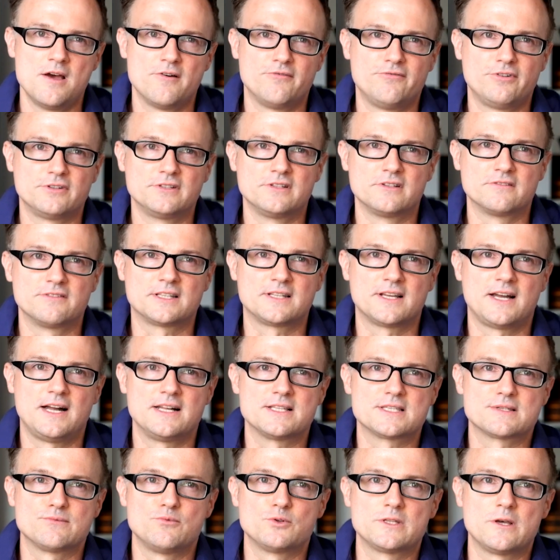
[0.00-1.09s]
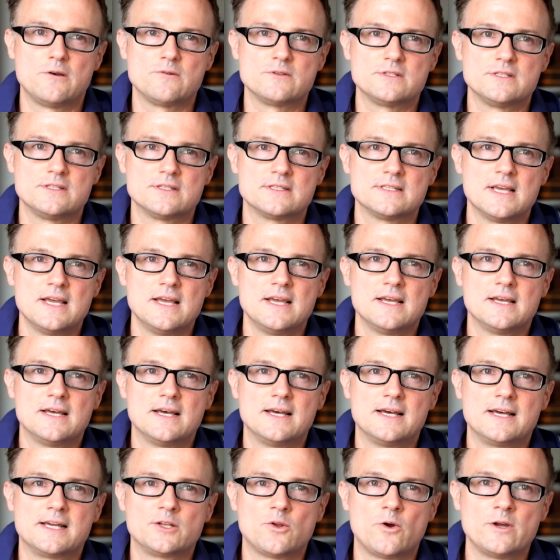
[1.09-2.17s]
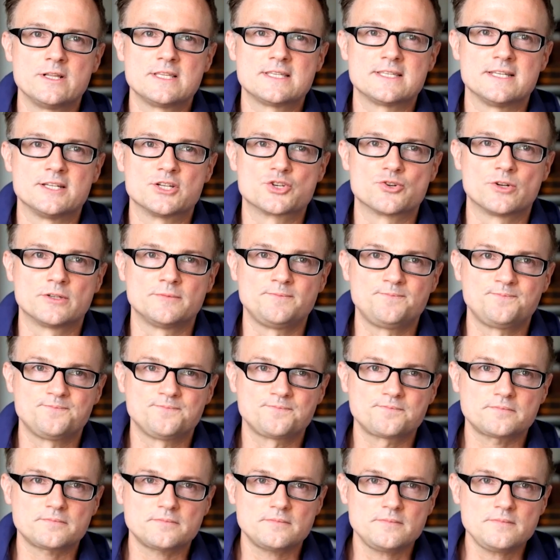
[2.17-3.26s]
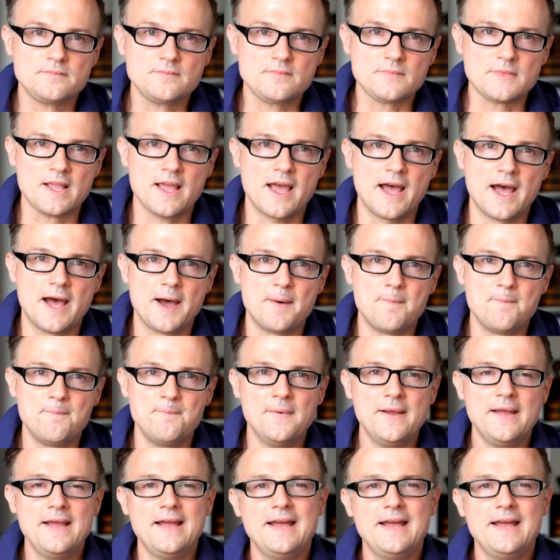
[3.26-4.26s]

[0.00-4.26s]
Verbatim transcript: vierten Quartal 2019 schon. Ähm,